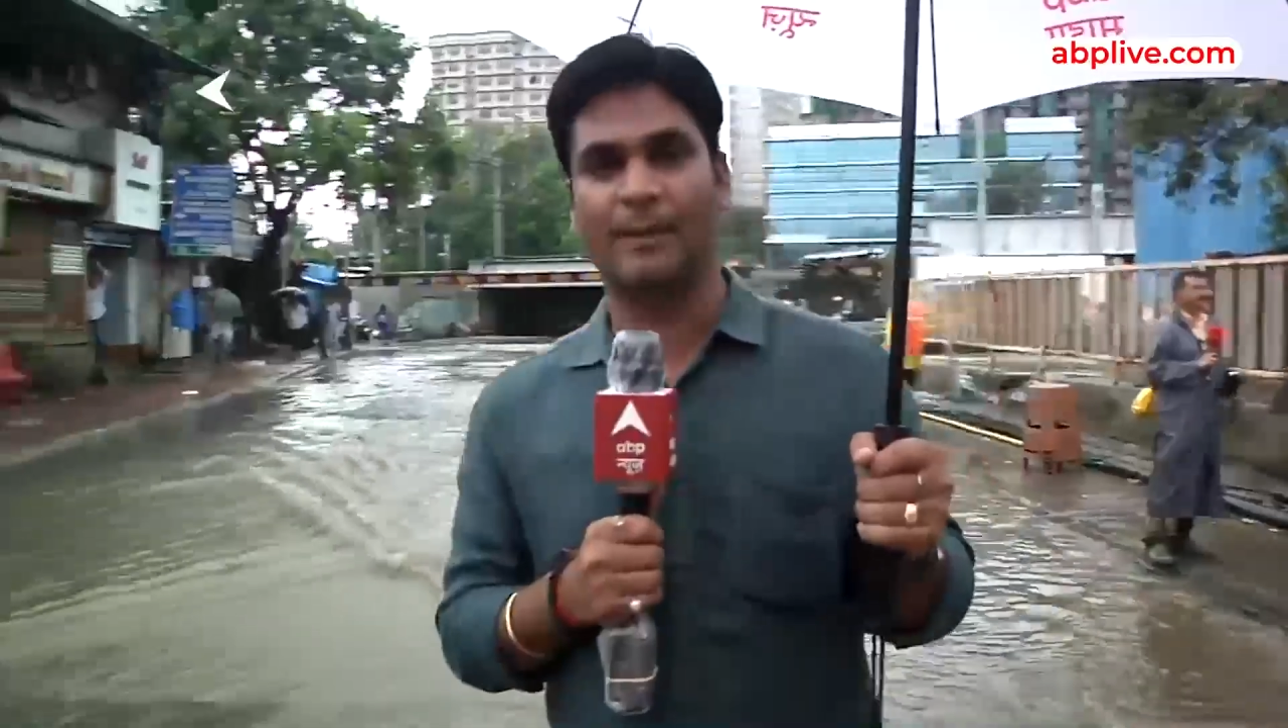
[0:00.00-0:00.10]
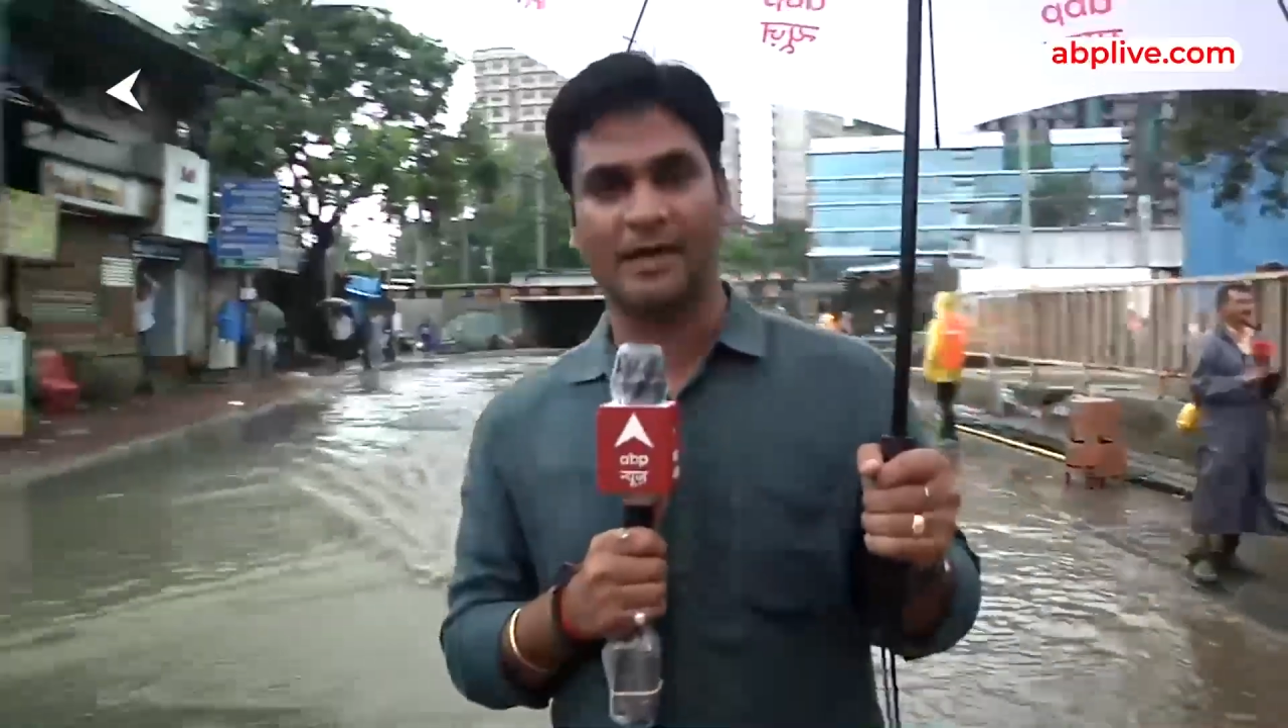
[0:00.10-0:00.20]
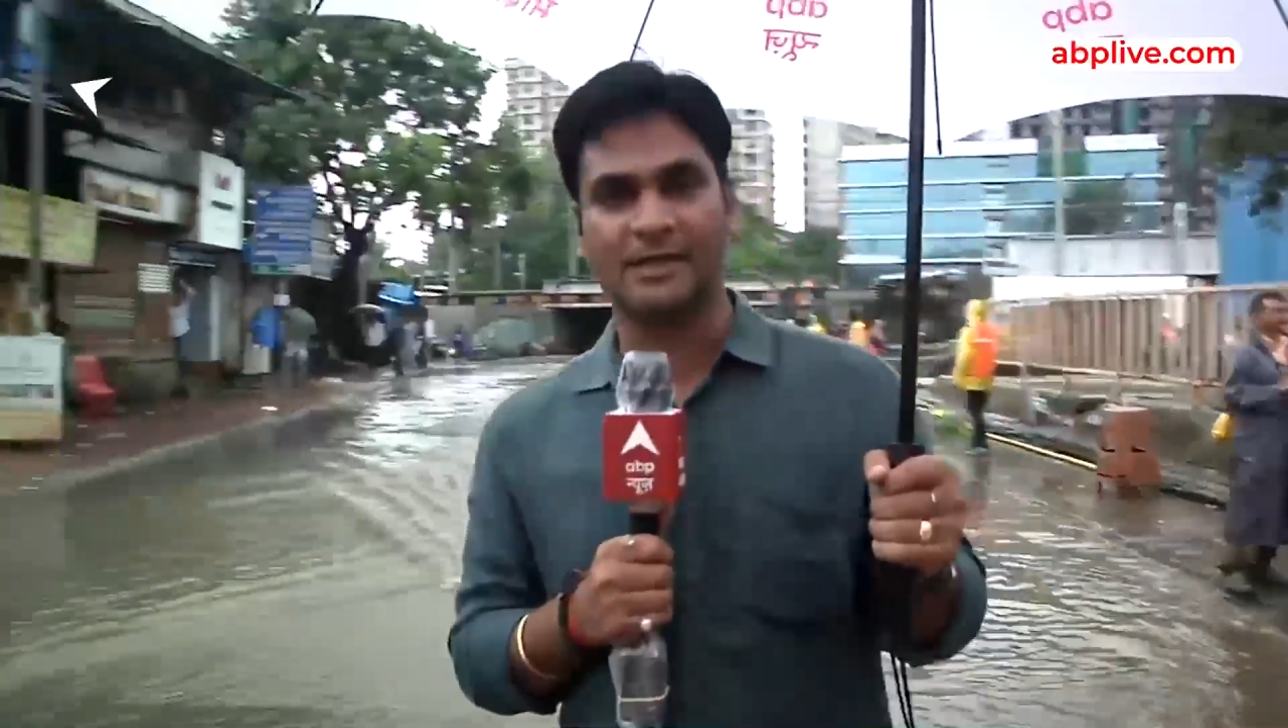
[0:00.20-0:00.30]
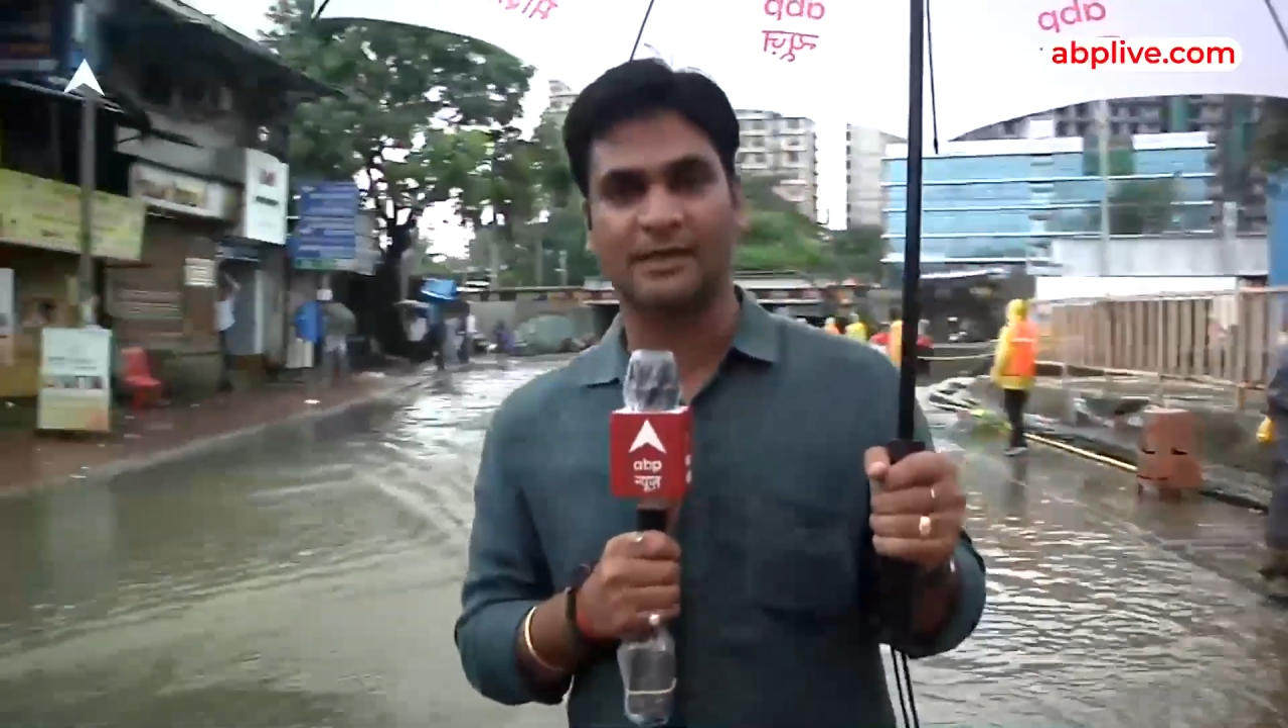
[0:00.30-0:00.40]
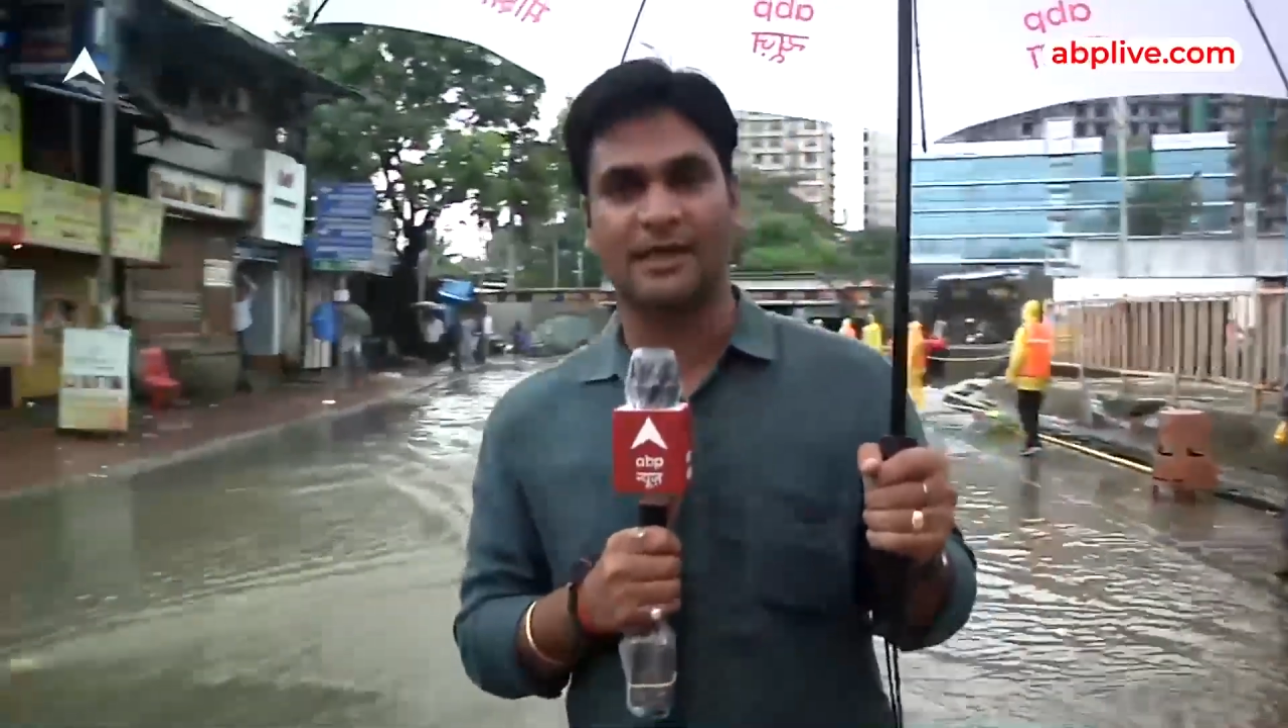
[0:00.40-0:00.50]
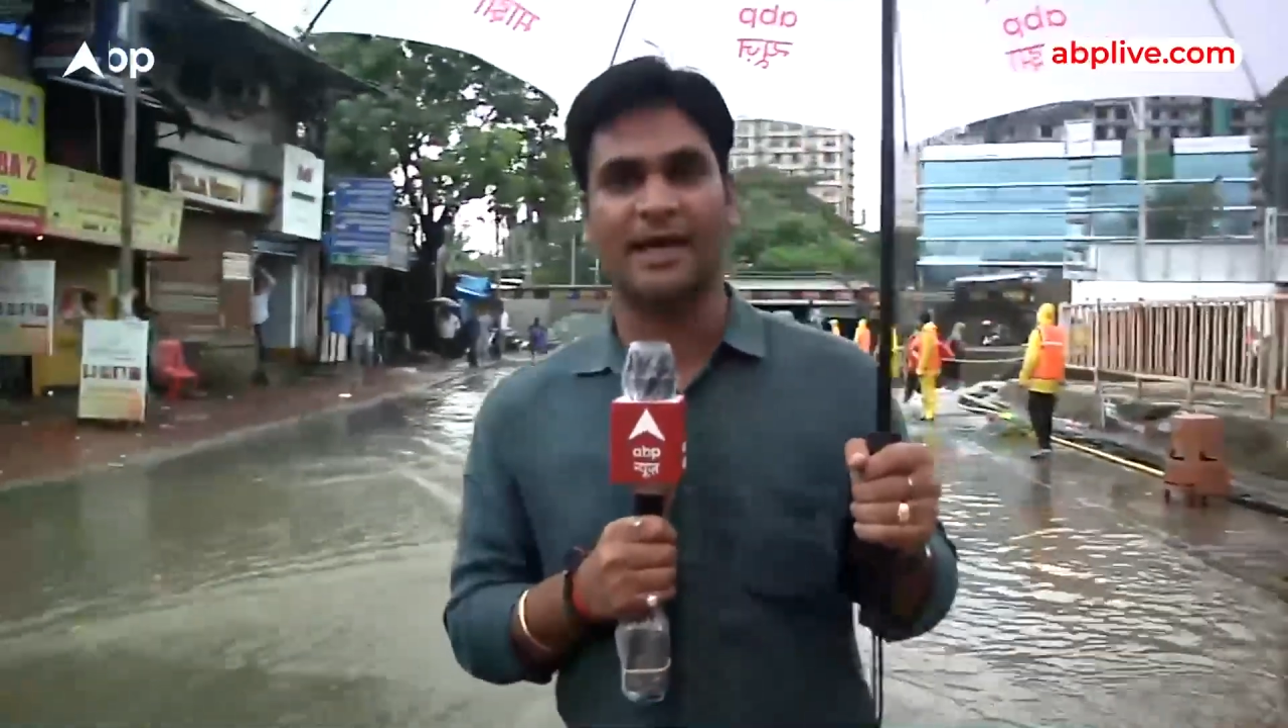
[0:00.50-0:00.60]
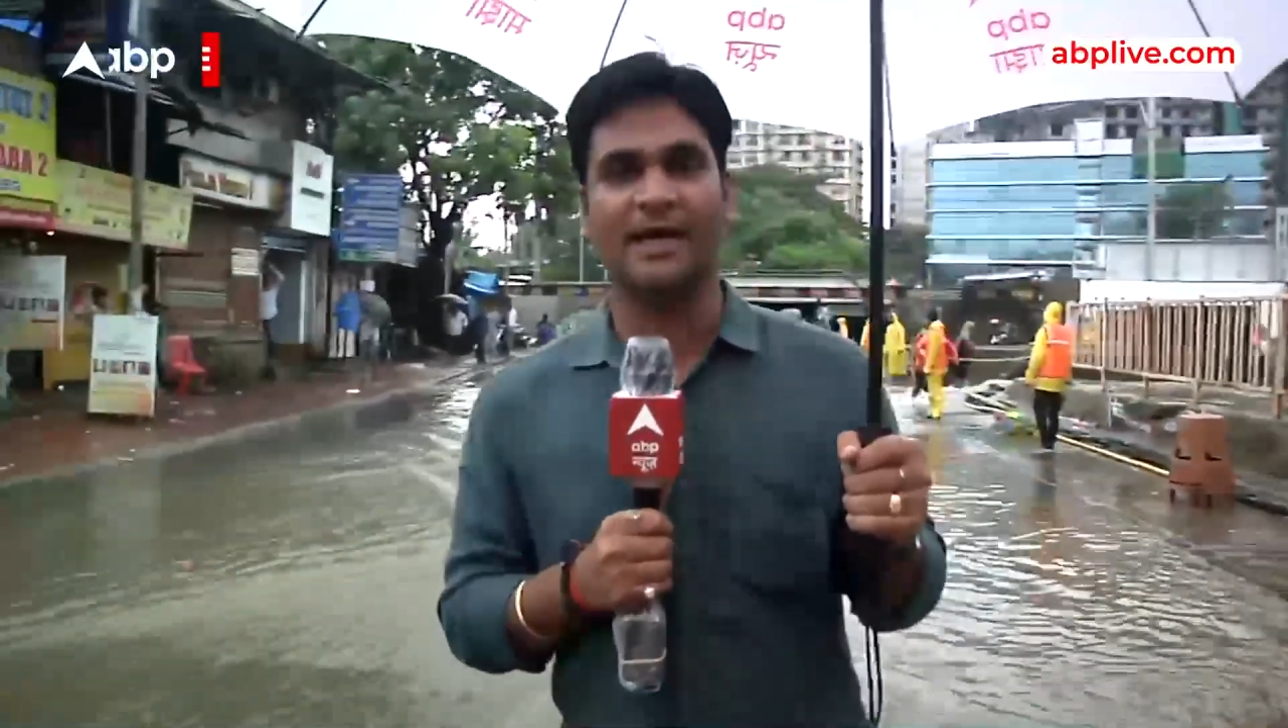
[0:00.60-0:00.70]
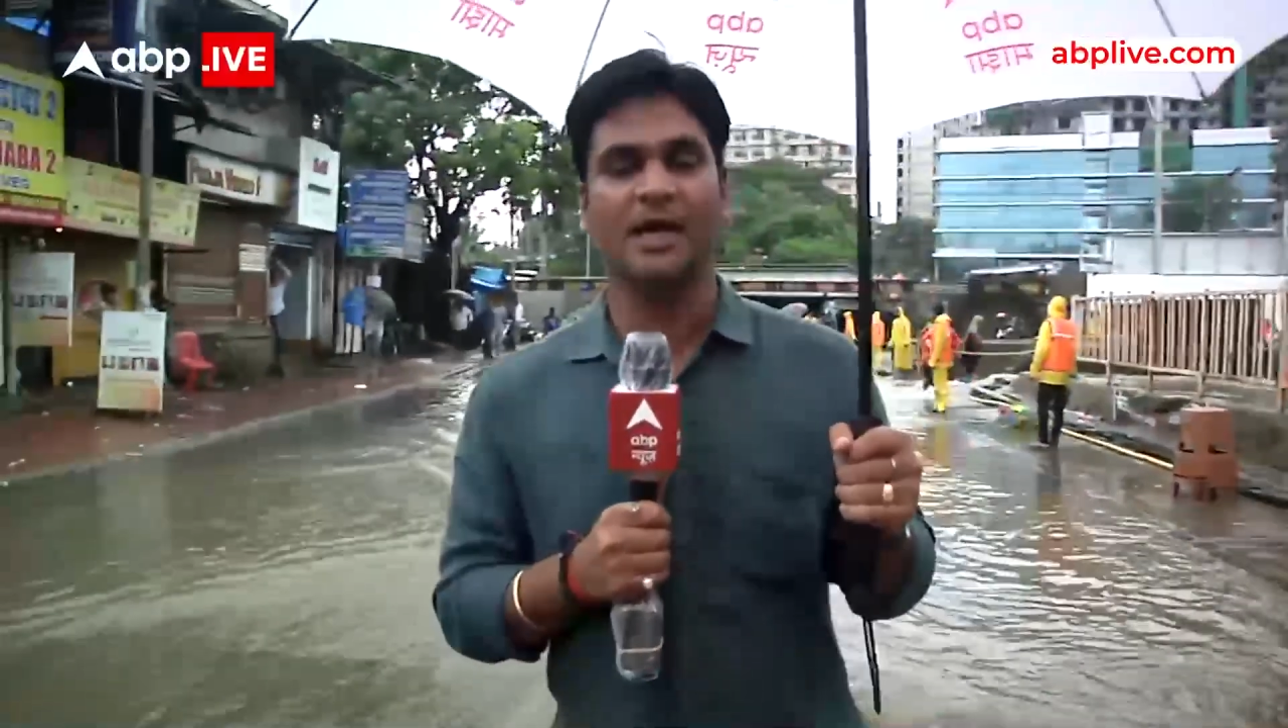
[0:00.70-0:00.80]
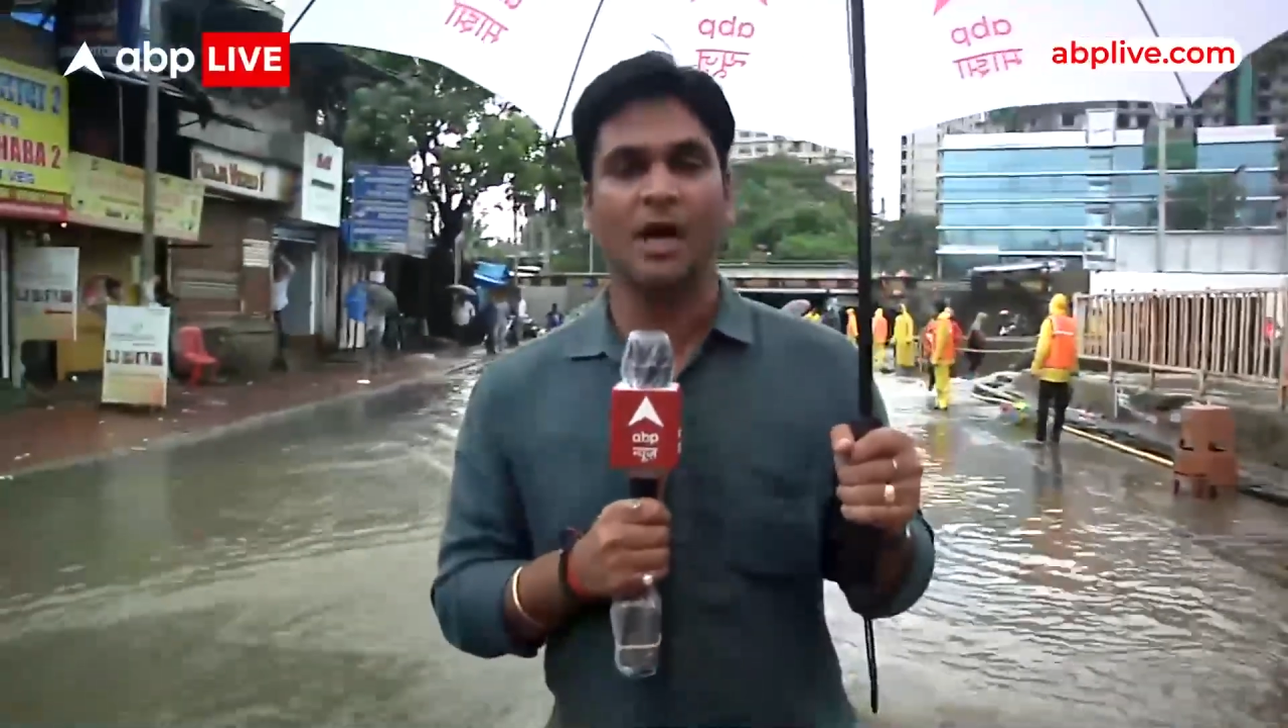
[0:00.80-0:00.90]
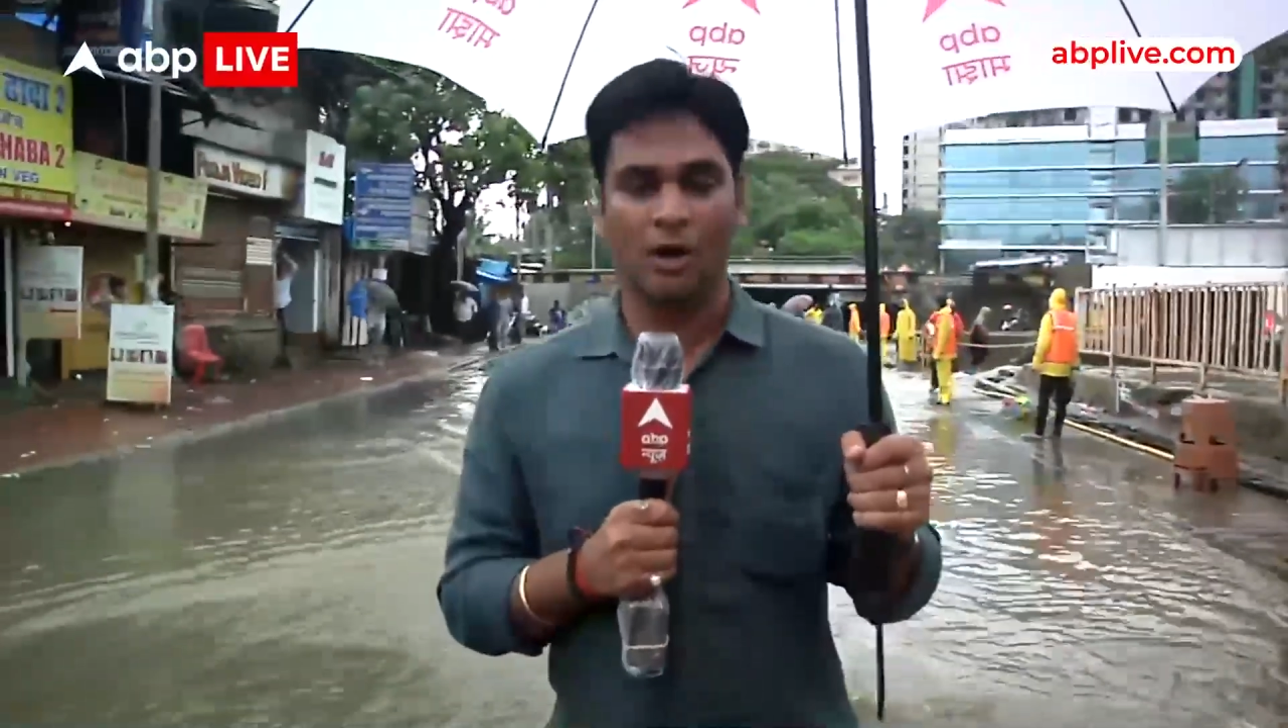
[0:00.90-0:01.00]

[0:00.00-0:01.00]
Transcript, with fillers: भर जाता है